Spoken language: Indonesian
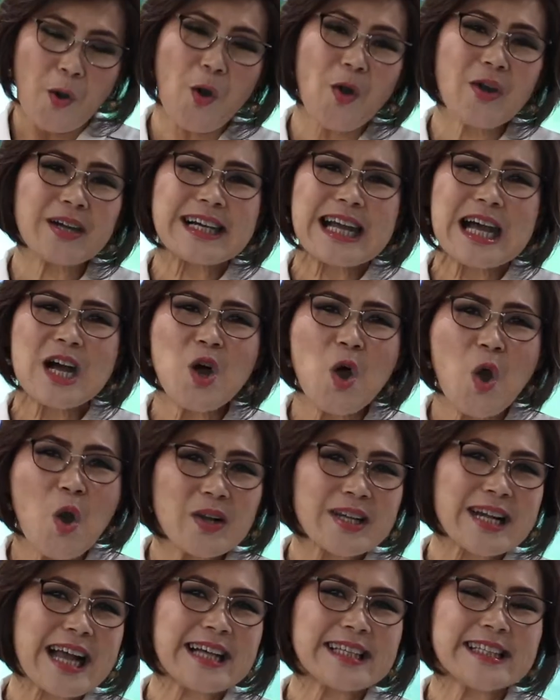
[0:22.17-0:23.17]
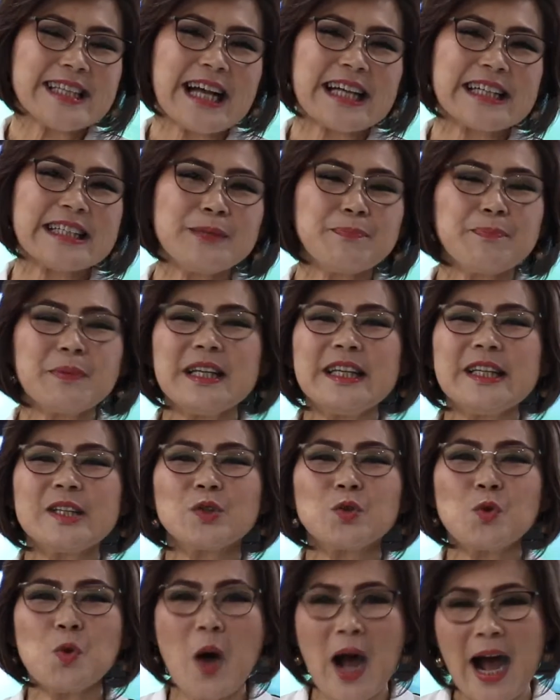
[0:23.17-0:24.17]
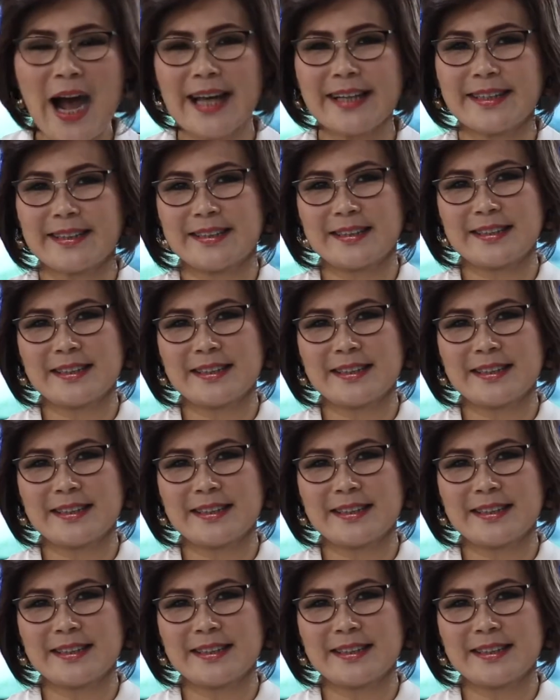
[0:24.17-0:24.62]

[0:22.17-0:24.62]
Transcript: Orang-orang yang dipilih Tuhan,